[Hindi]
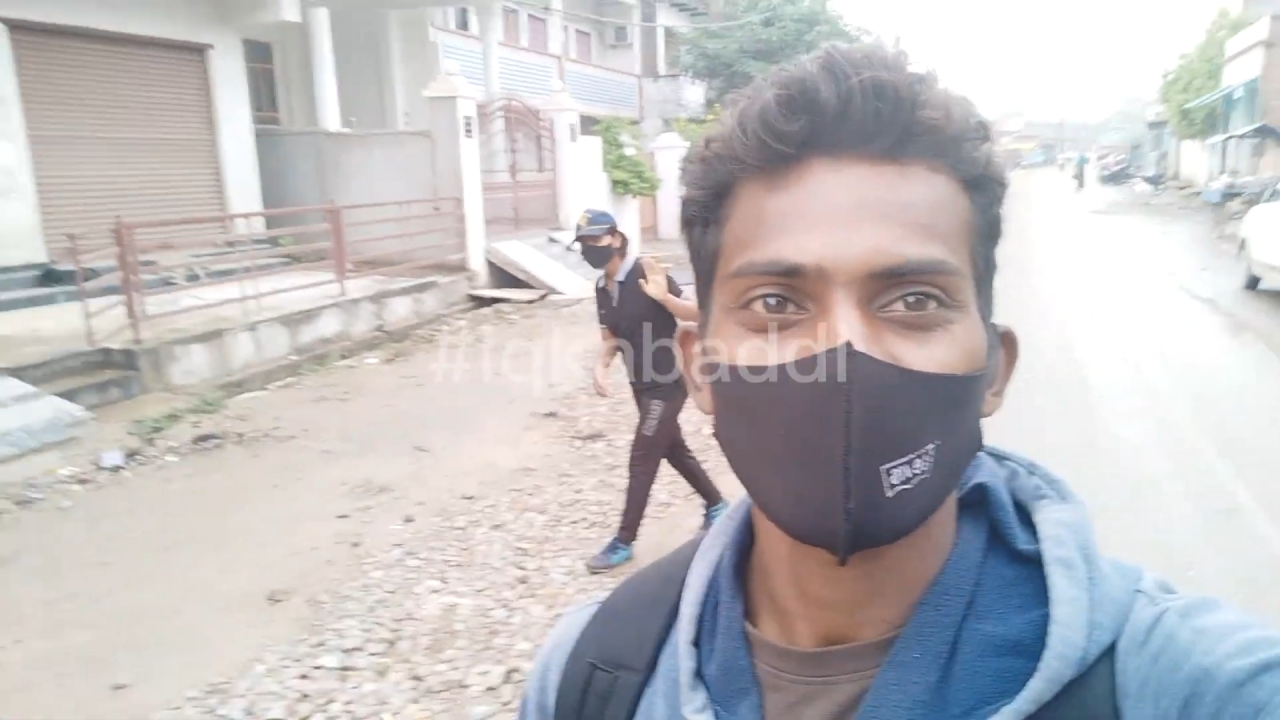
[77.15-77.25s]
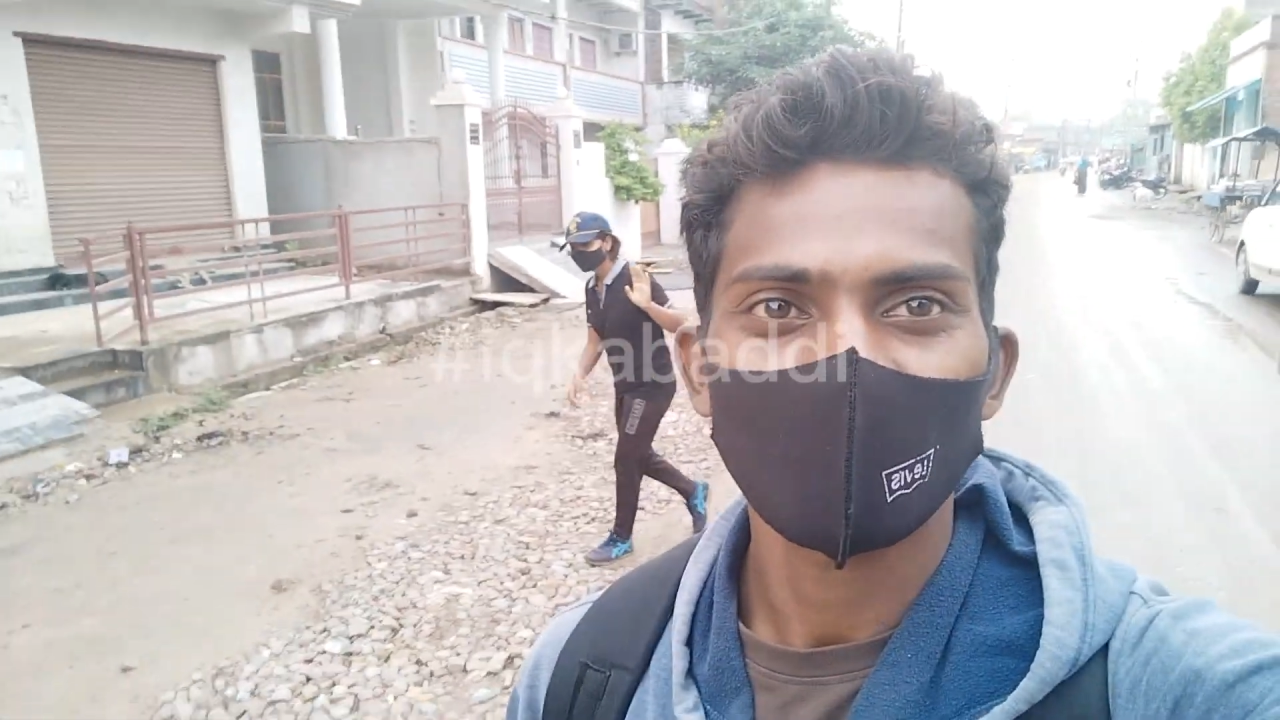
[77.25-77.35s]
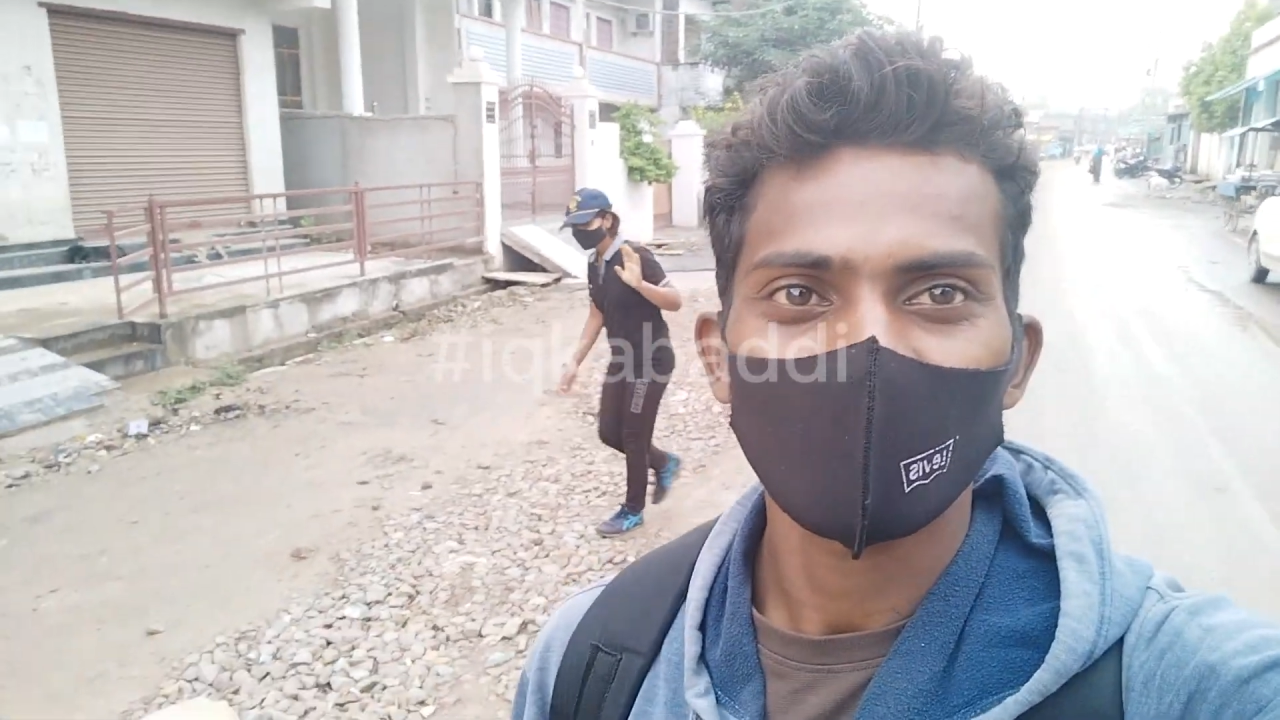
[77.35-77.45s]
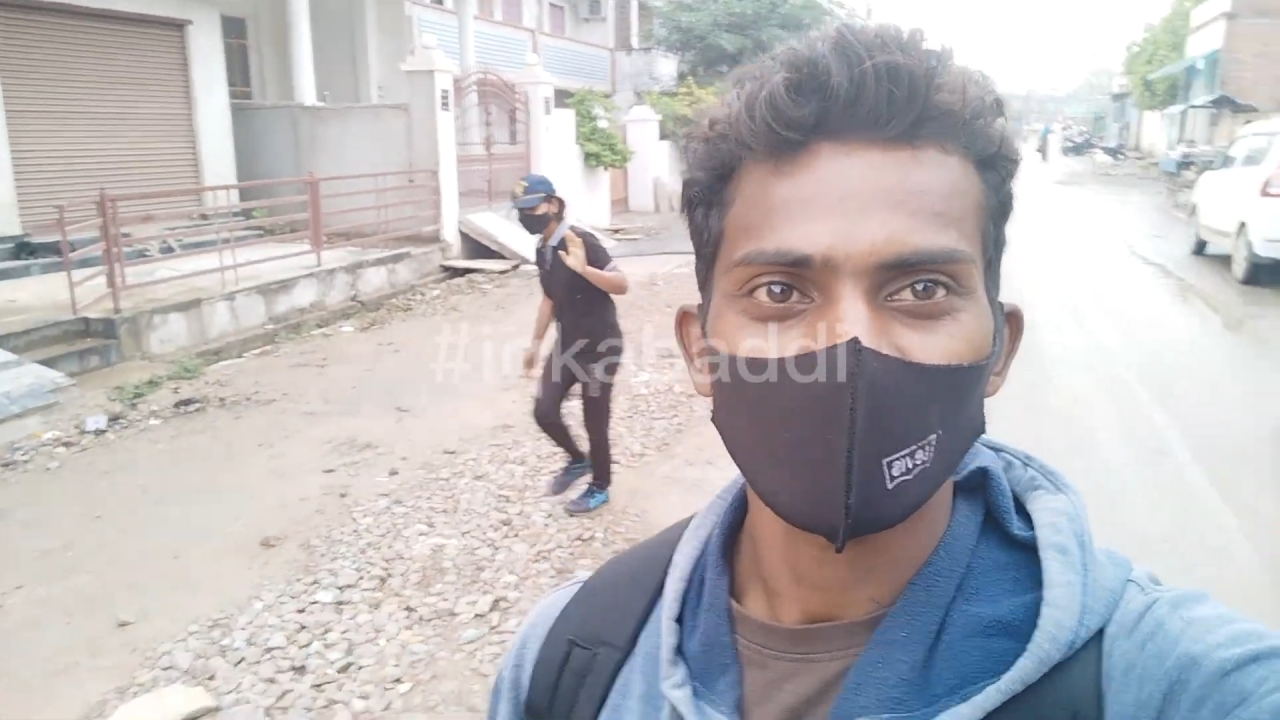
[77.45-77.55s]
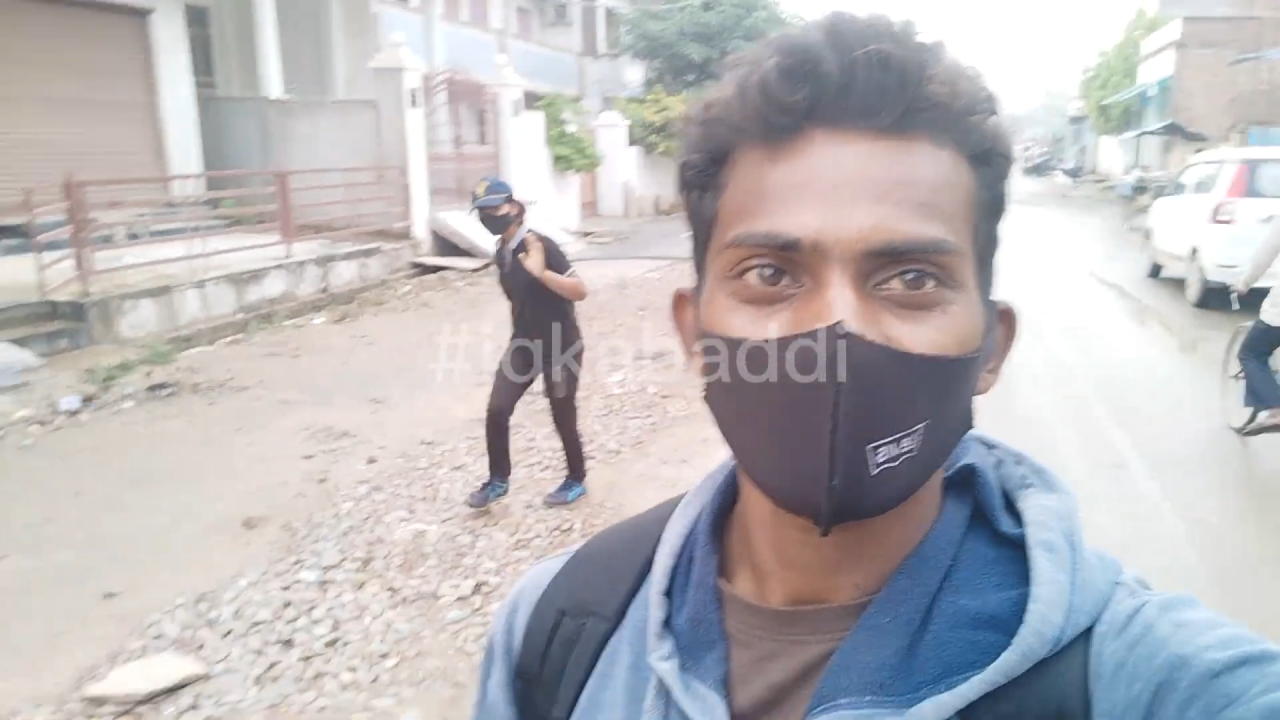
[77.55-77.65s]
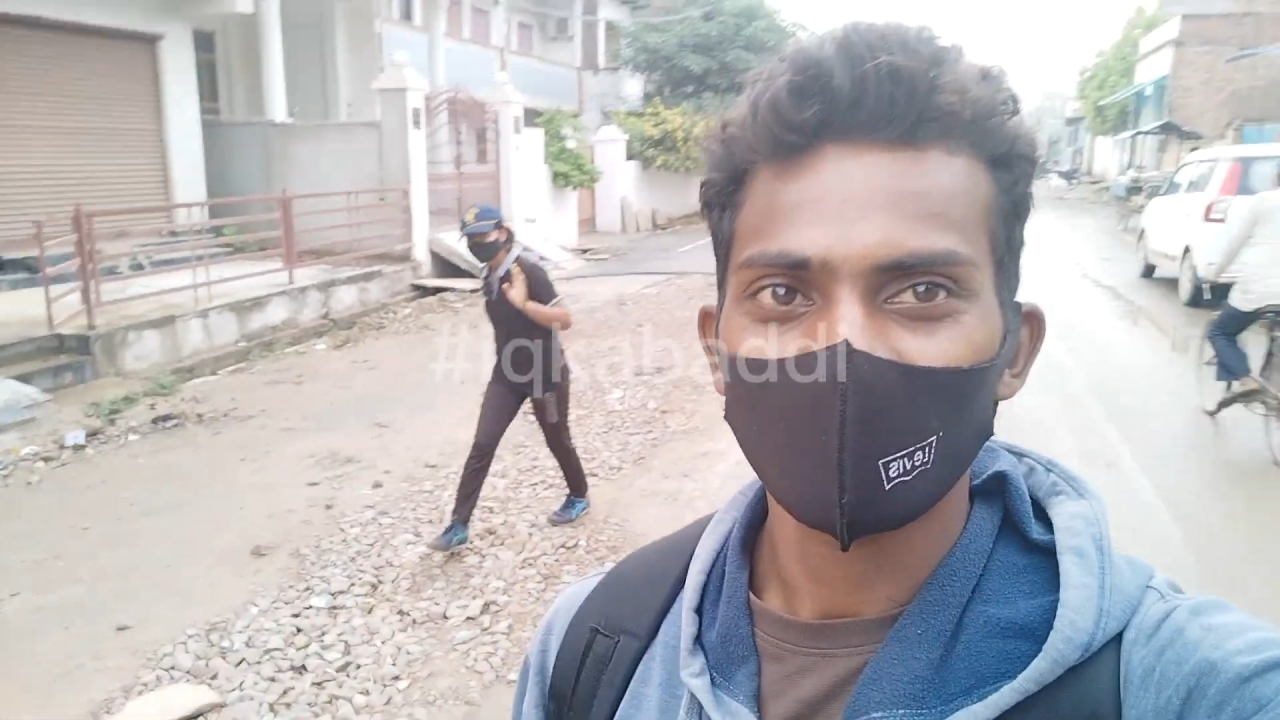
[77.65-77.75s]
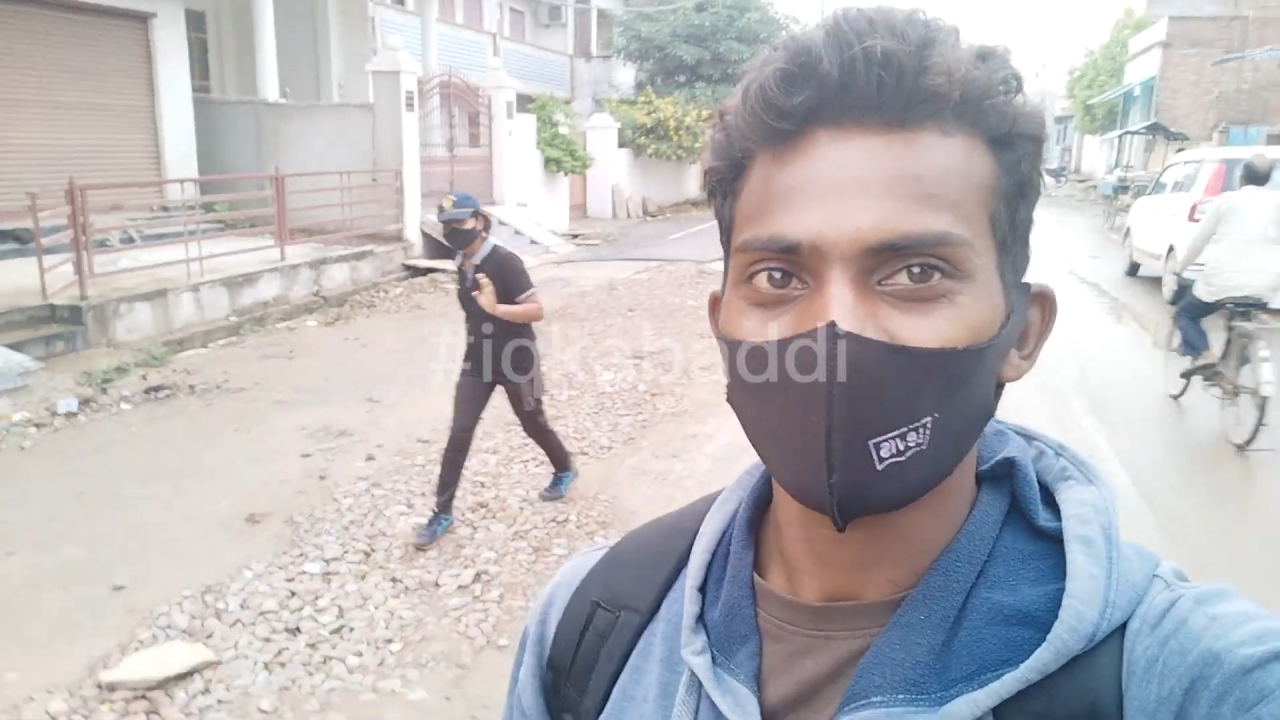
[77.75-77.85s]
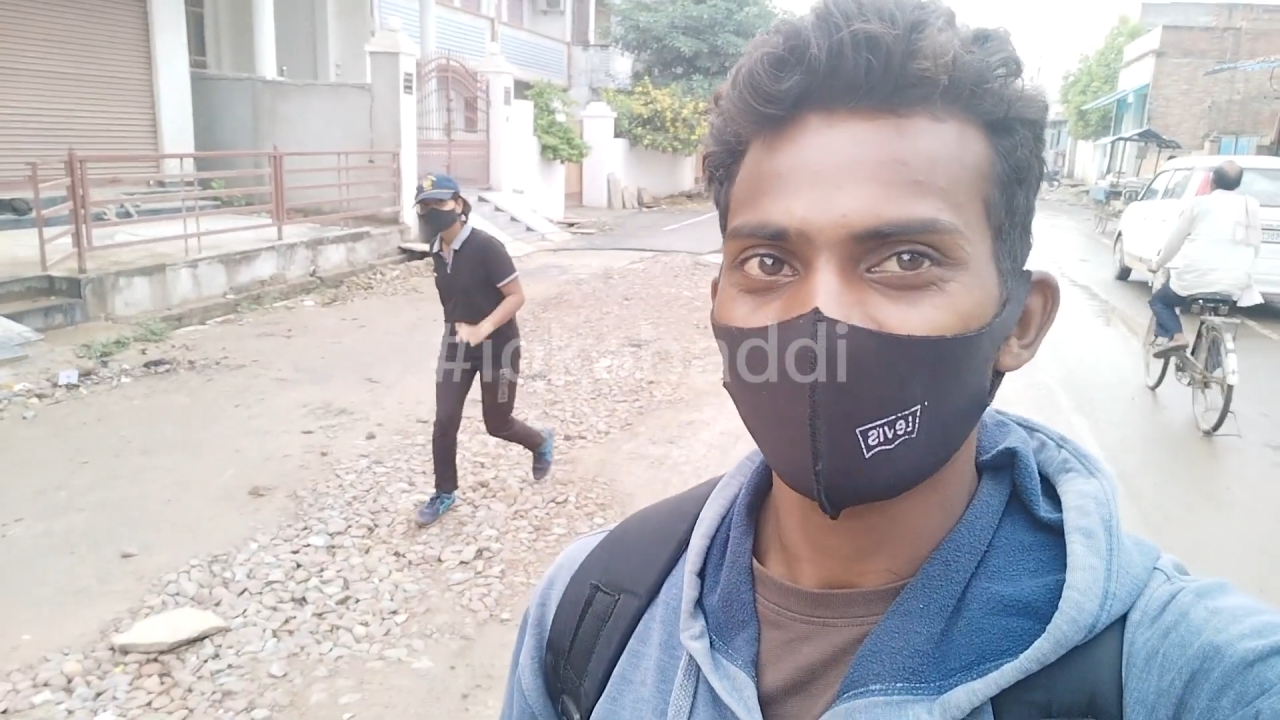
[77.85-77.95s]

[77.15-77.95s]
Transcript: तब तक के लिए